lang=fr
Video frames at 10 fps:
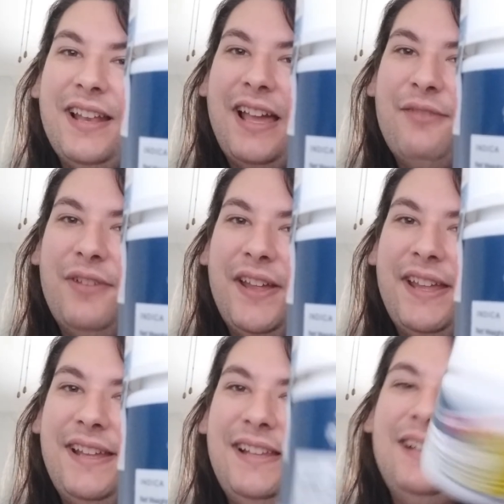
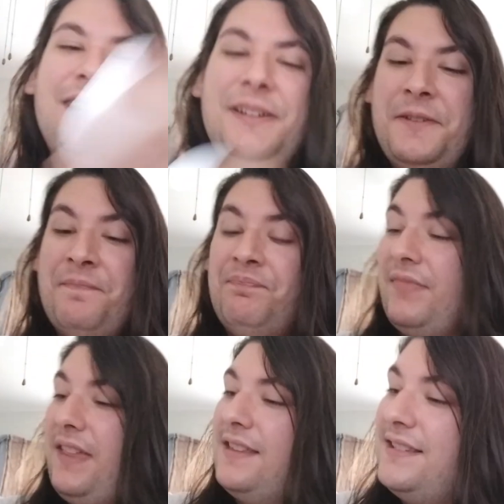Rafael.
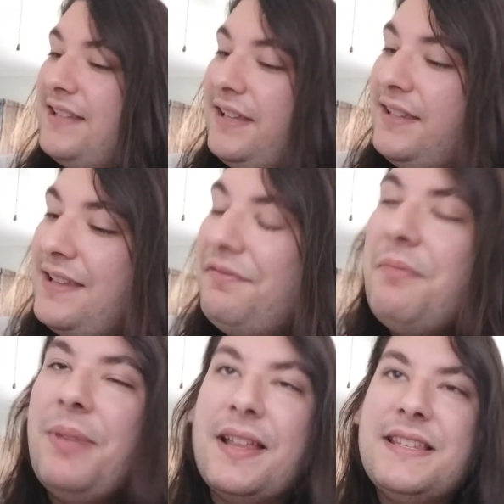Ça,
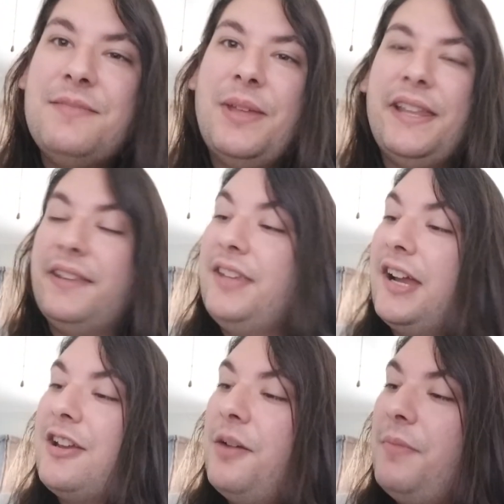fait partie de ma
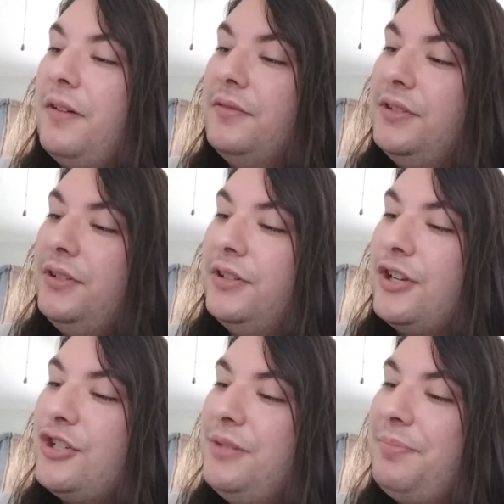dernière commande là,
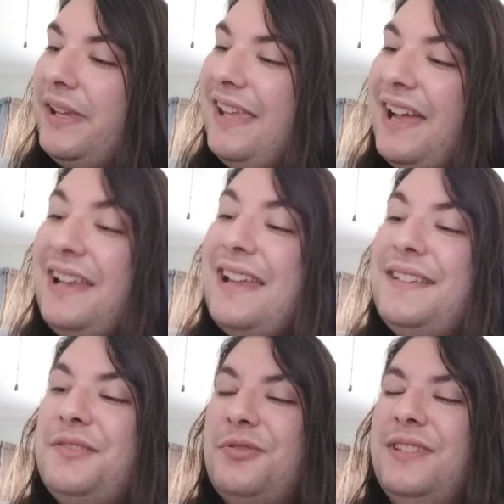que j'ai pris à
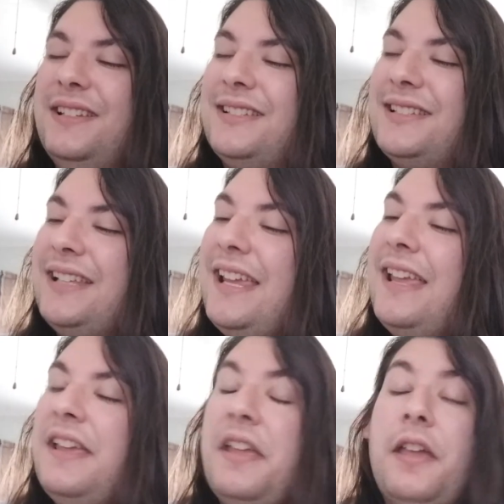la
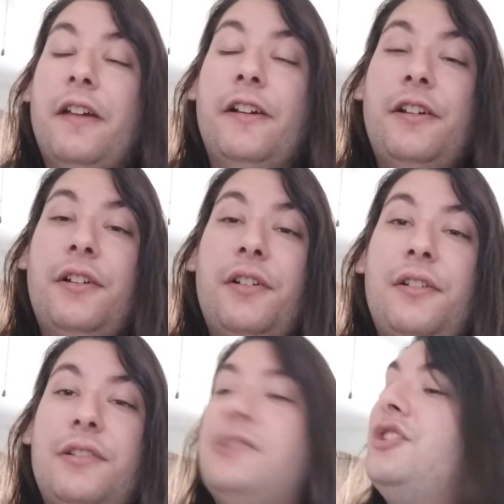SQDC. Euh,
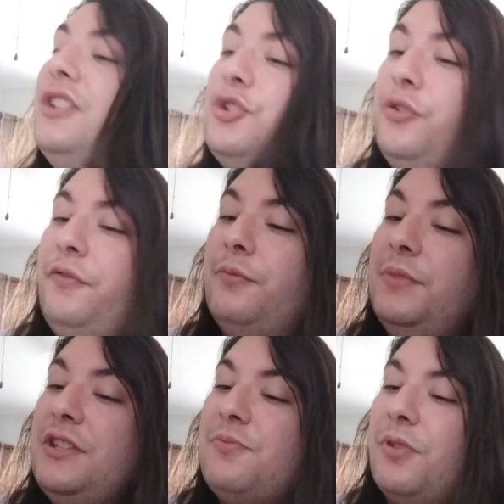euh, j'ai déjà
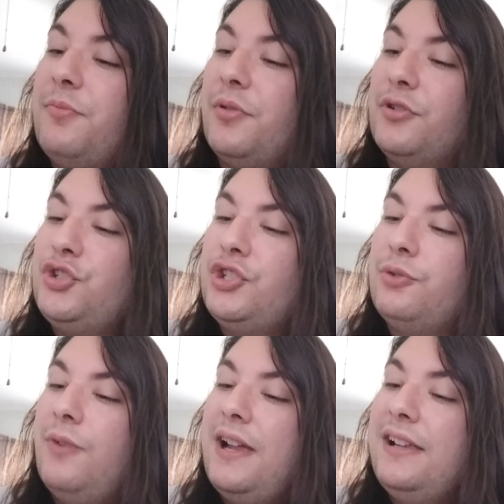fumé du Purple
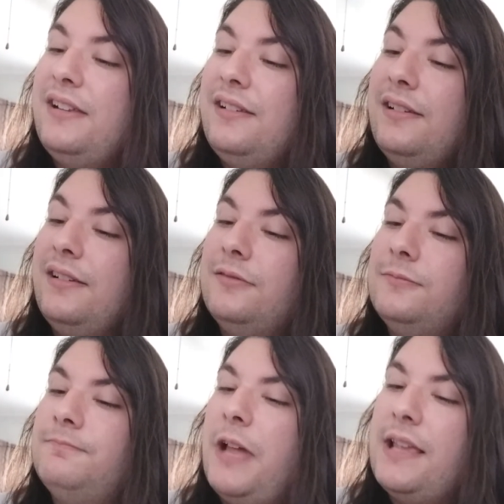Chitral
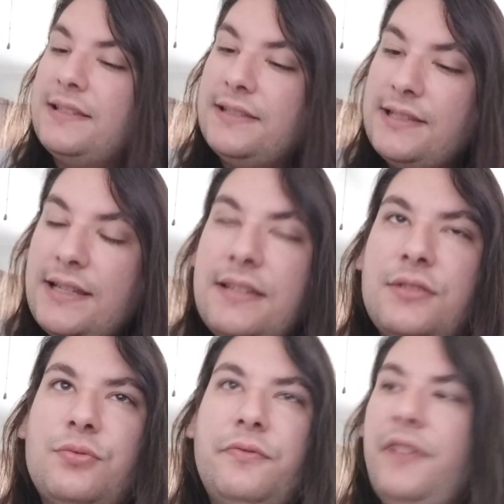assez
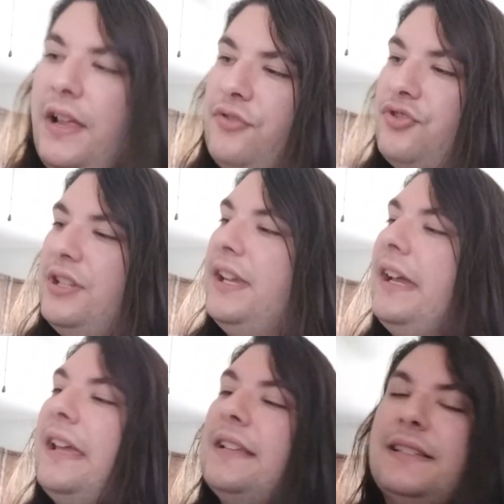souvent, je
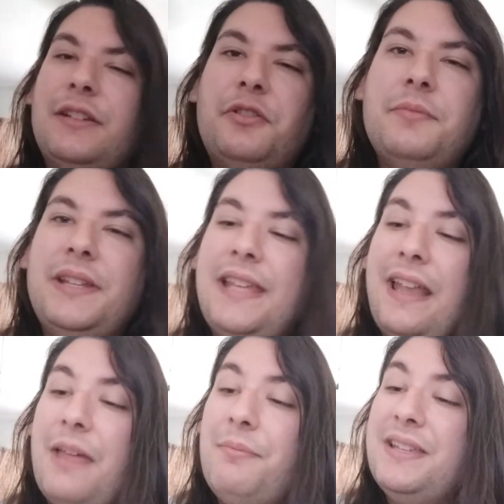dirais. C'est un de mes
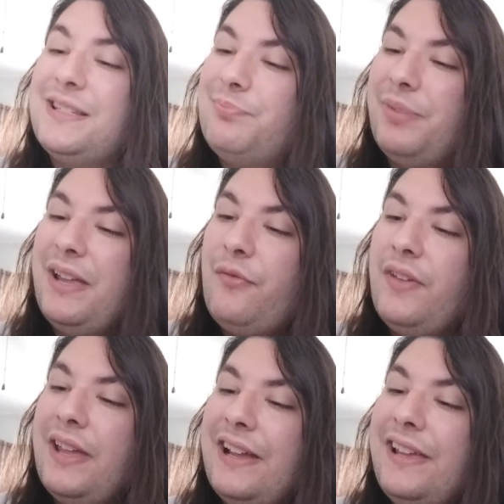cannabis
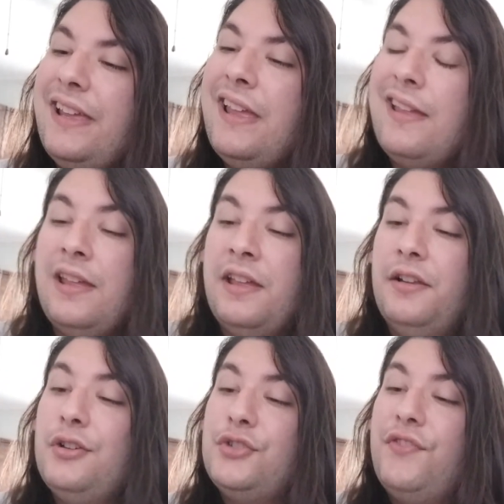préférés.
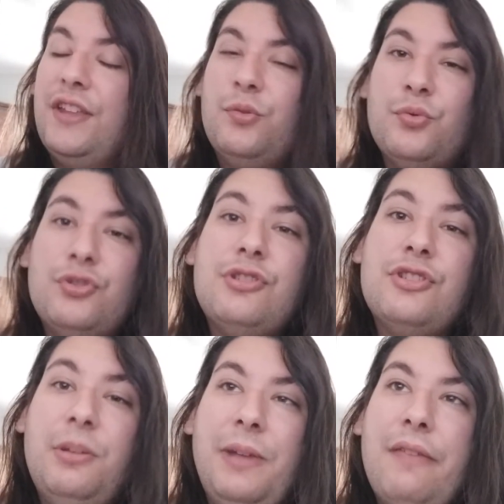Là, je viens tout
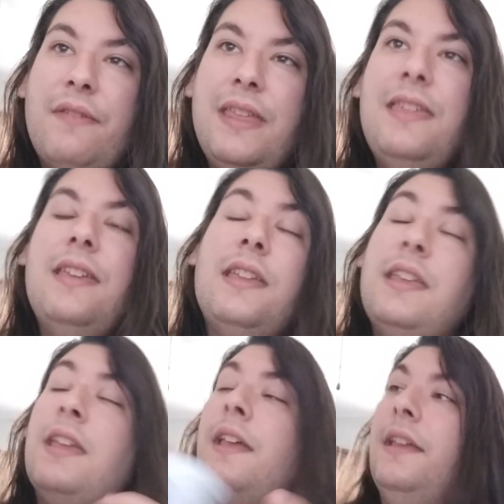juste de me
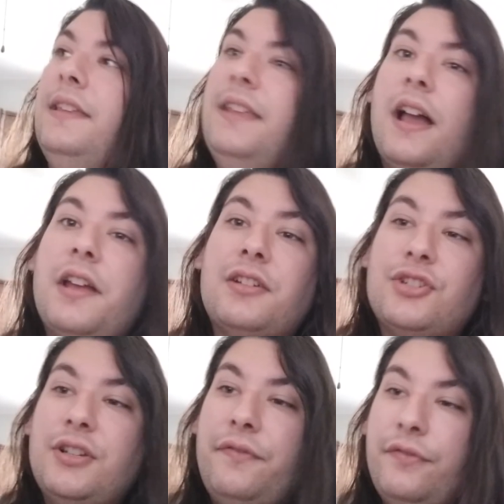réveiller.
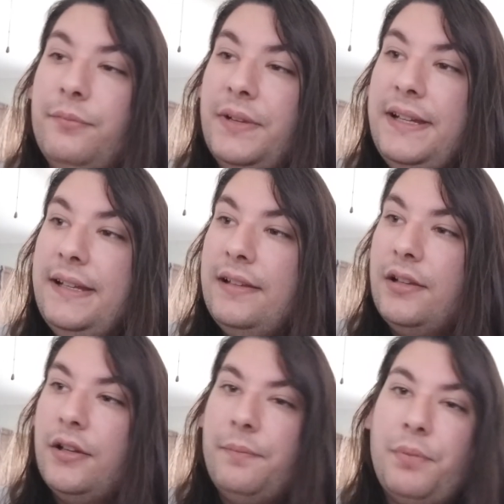Hier, j'ai fumé
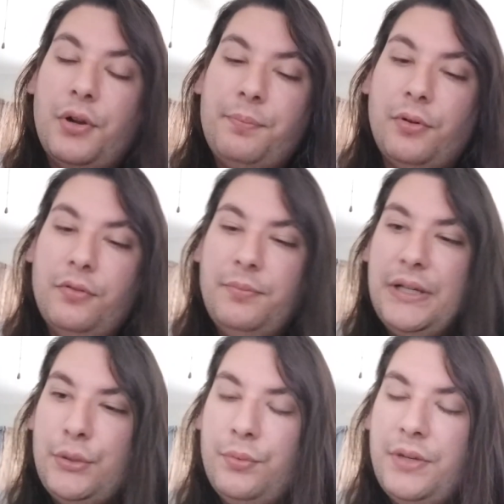le Purple
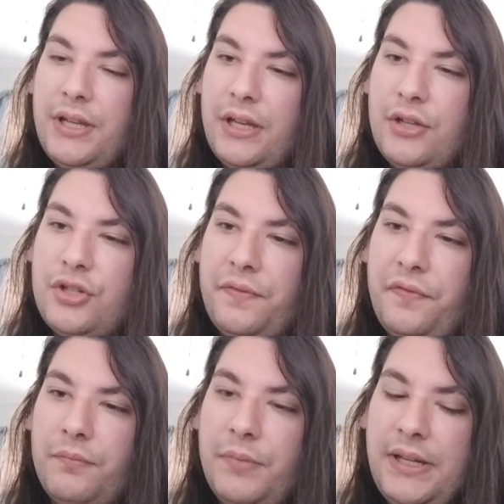Berry et j'ai
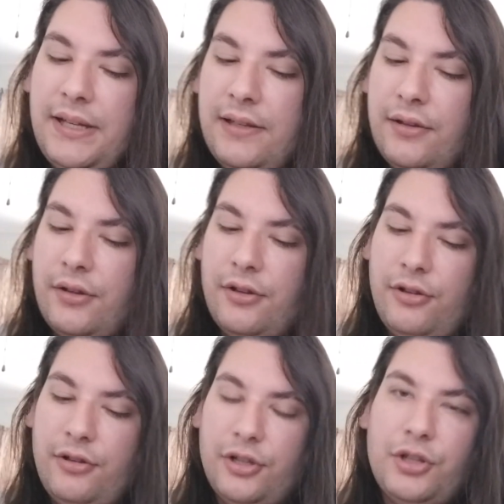fumé le,
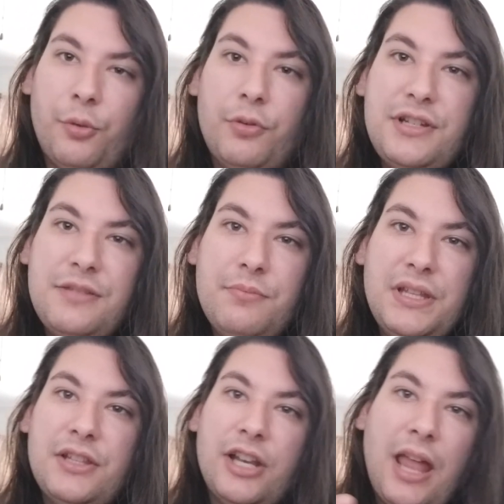le
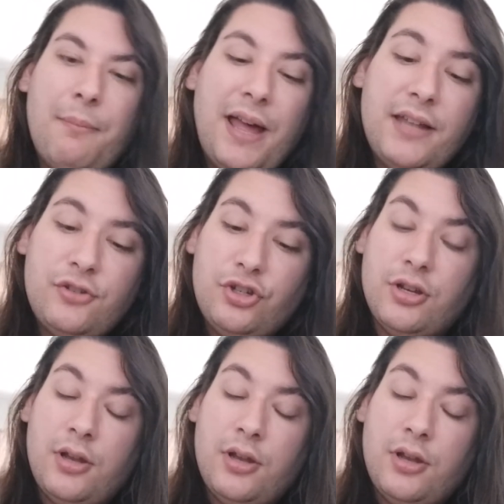3,5 de la batch.